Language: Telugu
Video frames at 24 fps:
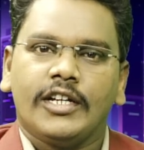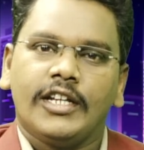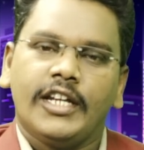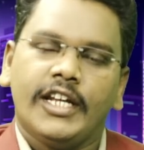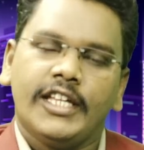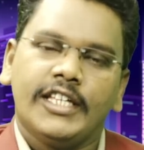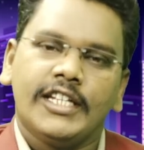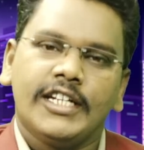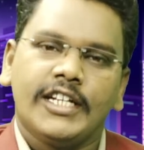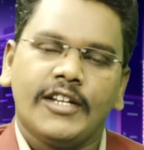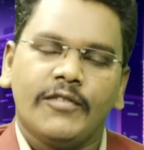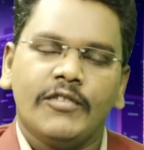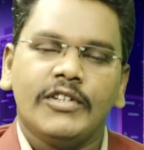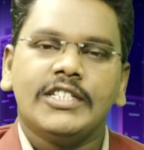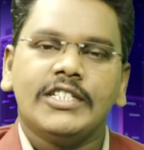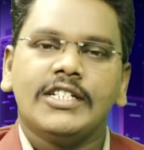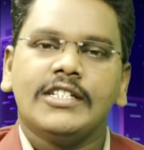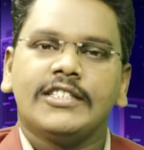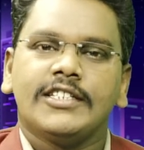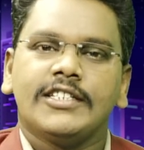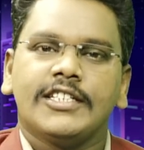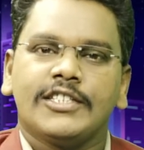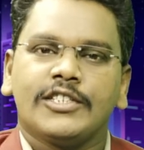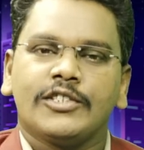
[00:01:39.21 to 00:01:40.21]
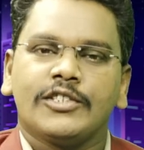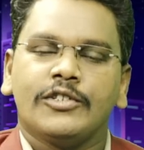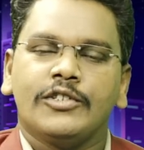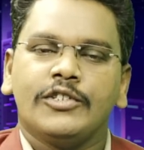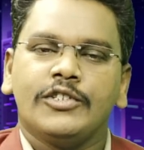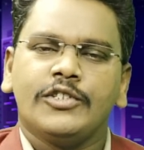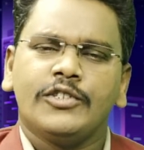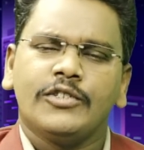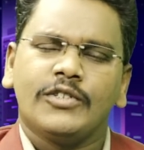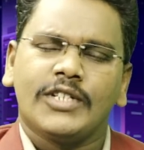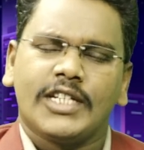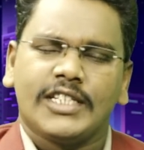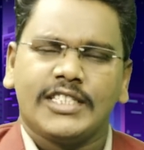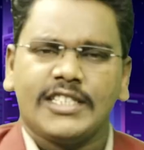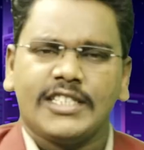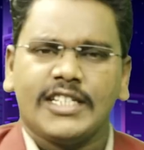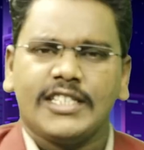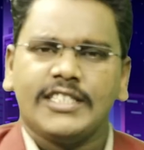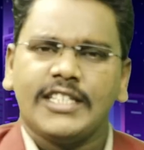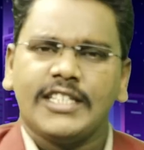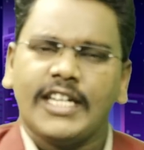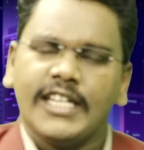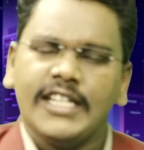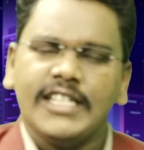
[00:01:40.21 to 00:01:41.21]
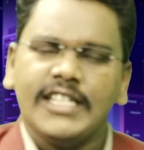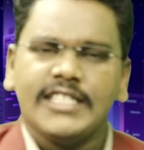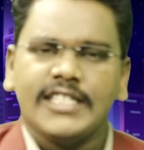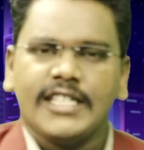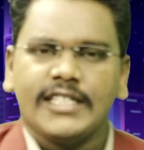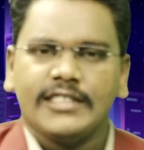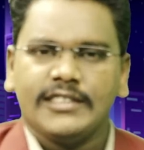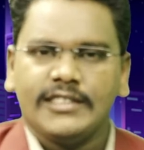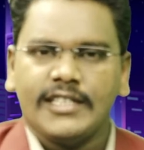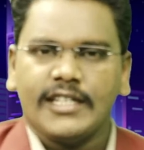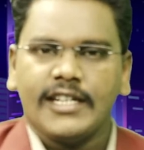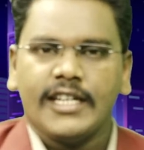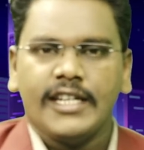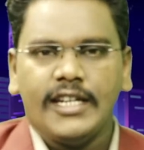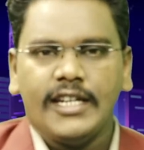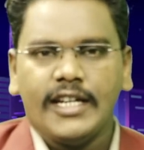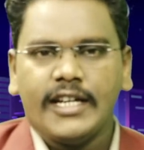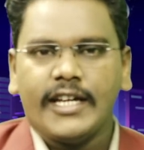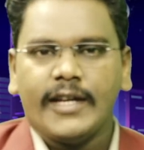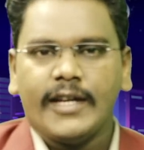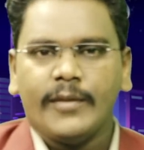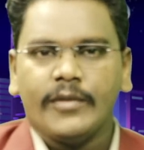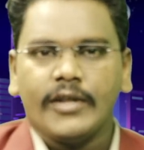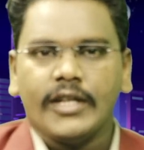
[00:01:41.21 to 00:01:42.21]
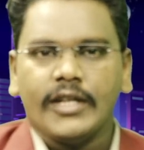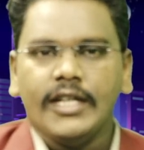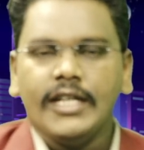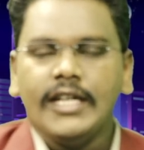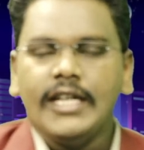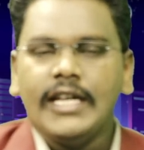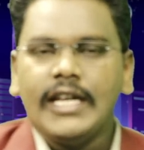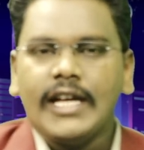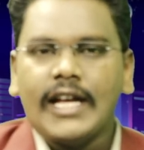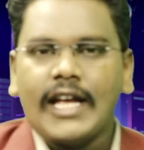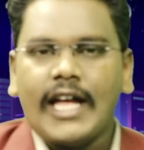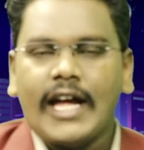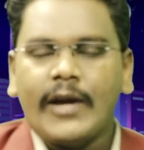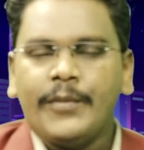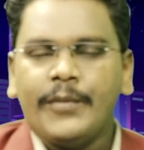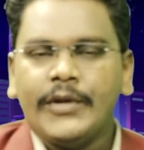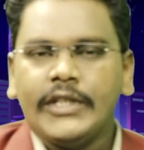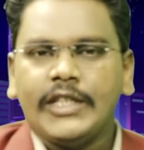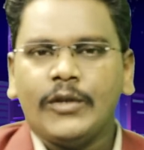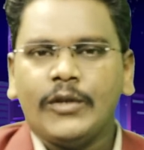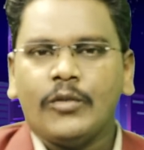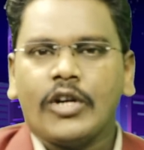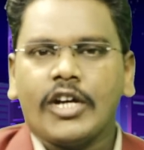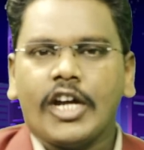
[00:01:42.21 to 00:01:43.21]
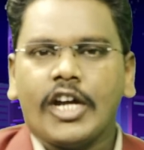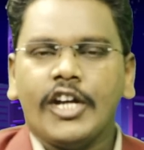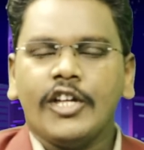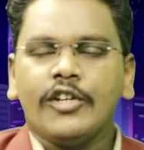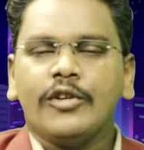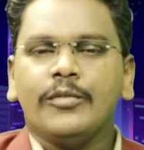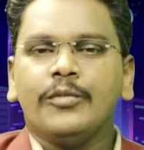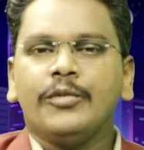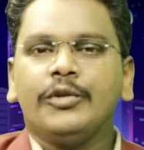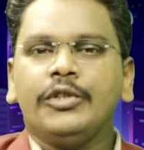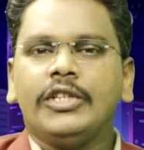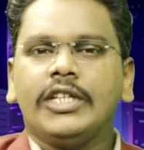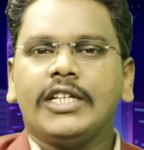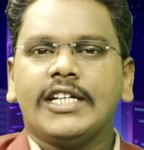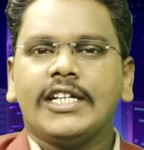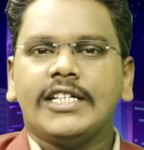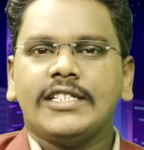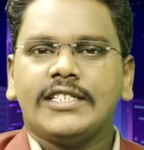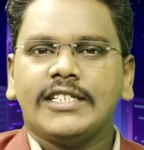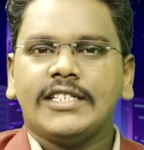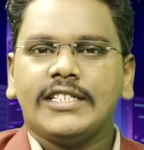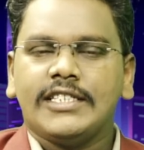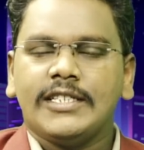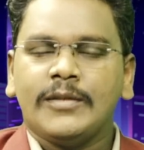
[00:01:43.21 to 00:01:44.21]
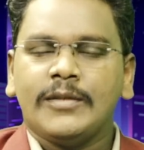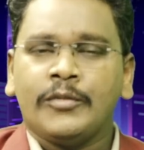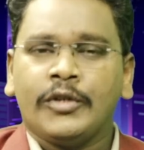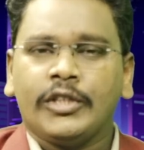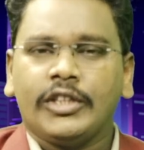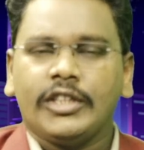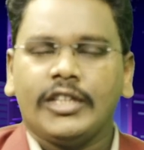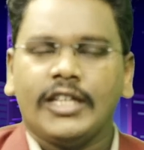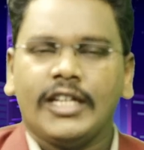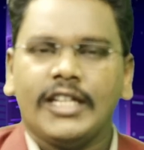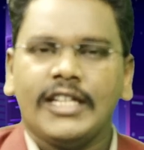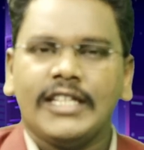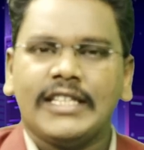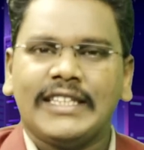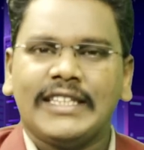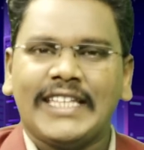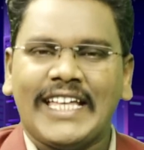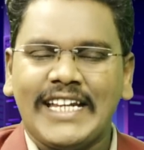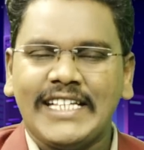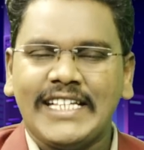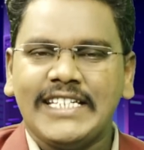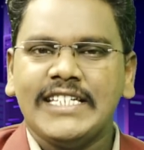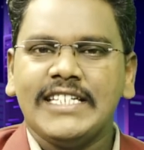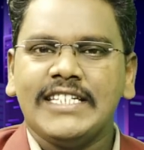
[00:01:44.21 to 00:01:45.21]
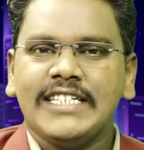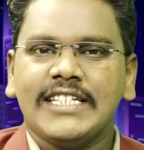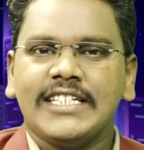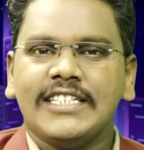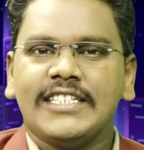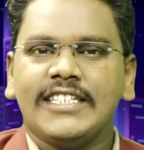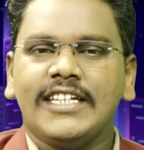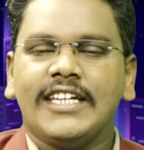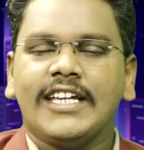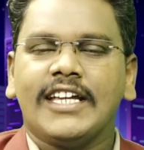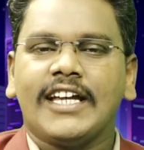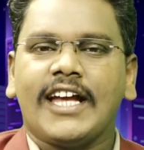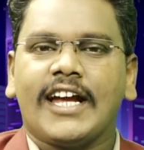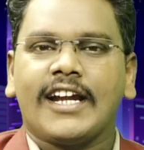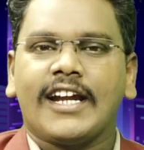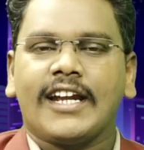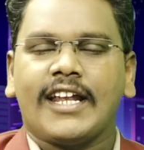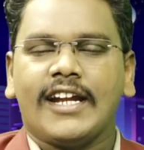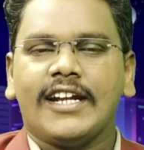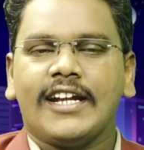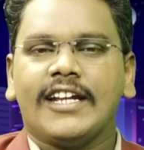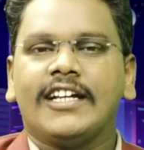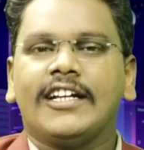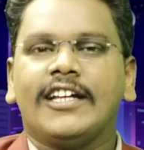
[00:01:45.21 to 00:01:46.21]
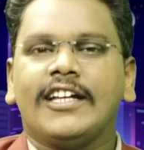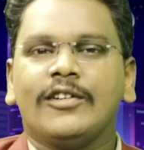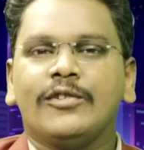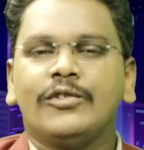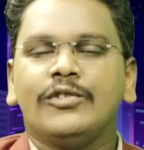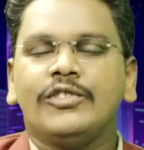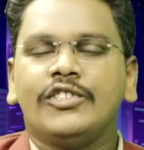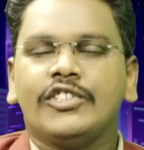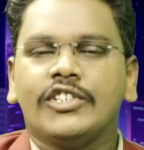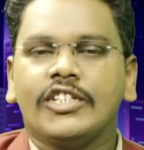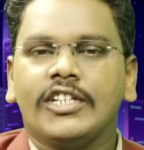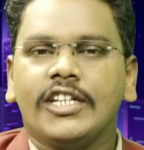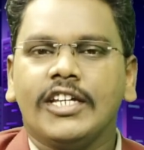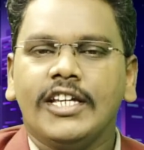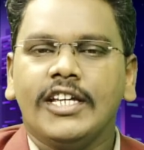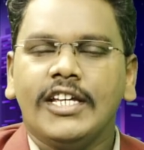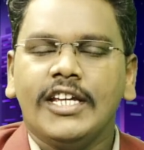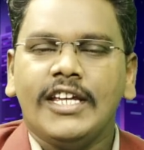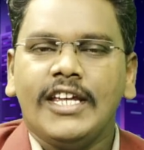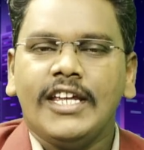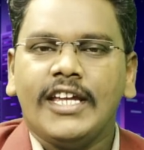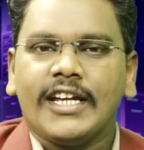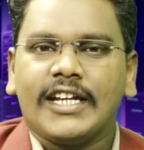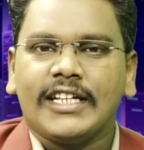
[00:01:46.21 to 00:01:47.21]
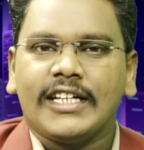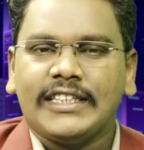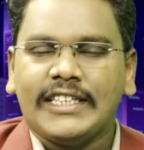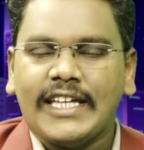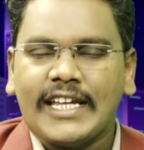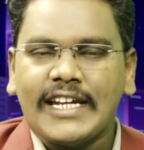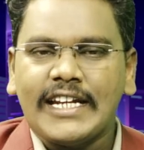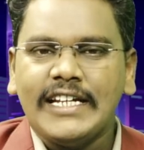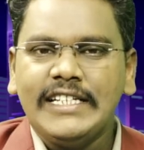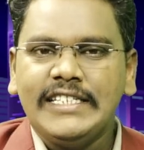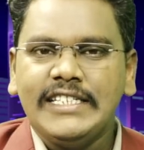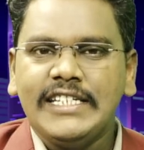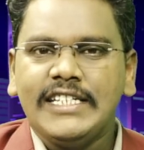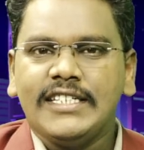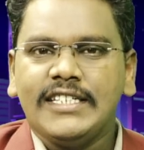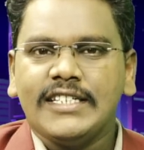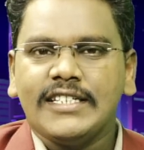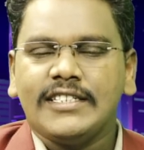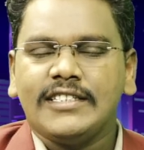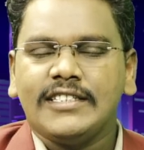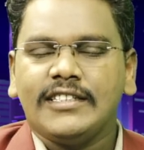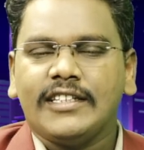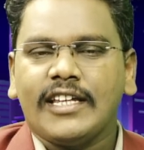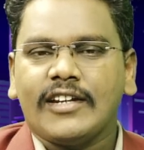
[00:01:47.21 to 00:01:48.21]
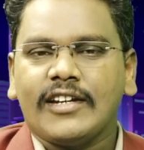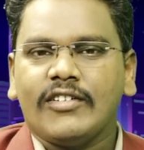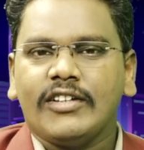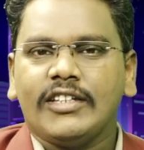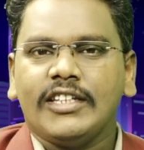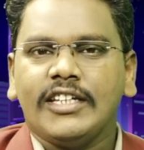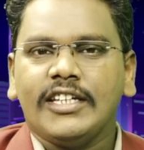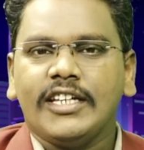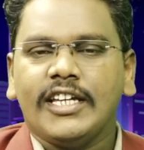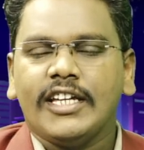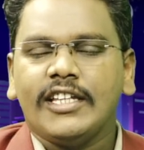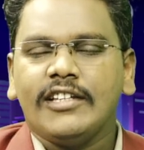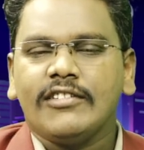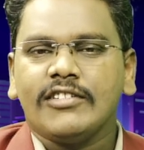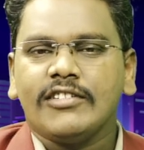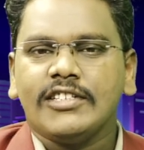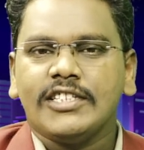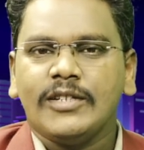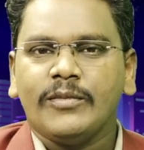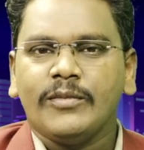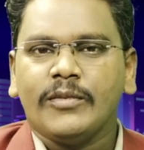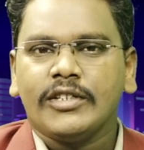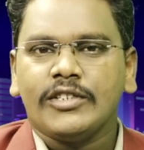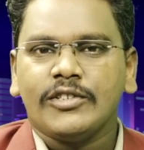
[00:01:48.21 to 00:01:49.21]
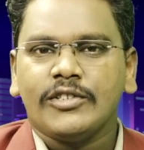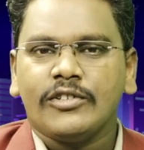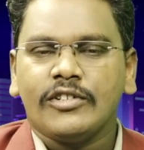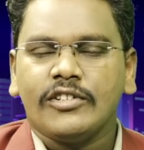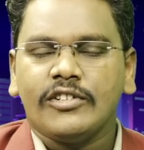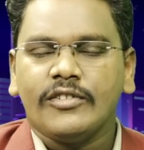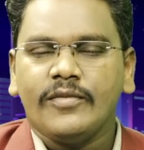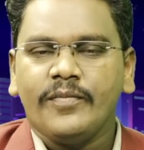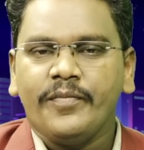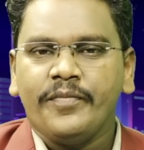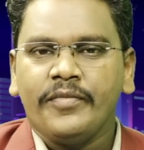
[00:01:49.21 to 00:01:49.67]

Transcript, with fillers: లేదంటే విజిల్స్ వేసుకోవచ్చు రచరచ అవన్నీ చేస్తారు అవన్నీ కామనే కాకపోతే ఒక అడుగు ముందుకేసేసి మొత్తాన్ని తెరచించేసి ఇంకా అక్కడ అడ్డంగా కూర్చొని ఇంకా తెరల్చించేసిన తర్వాత ఇంకెందుకు సినిమా చూడడం